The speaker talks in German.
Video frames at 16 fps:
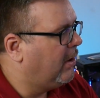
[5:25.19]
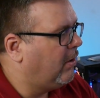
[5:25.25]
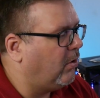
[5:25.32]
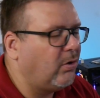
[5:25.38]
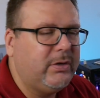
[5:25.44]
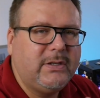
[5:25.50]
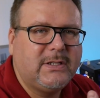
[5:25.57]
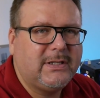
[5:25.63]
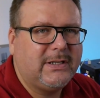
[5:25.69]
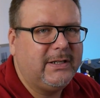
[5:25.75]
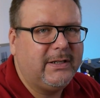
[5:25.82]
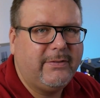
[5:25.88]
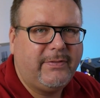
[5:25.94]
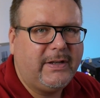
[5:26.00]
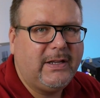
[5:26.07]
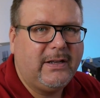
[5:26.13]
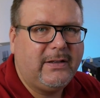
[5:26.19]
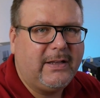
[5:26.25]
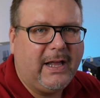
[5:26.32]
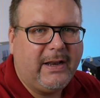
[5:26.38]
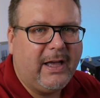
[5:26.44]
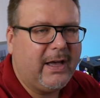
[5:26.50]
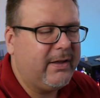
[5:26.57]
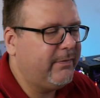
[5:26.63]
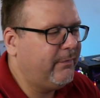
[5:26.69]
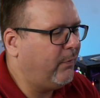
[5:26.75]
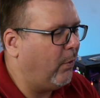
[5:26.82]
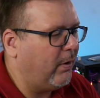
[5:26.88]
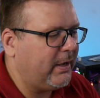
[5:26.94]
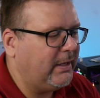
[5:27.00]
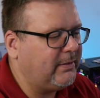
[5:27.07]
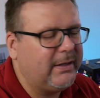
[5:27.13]
und äh, wenn ihr danach
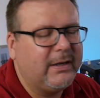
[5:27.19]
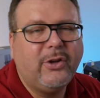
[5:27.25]
vorgeht,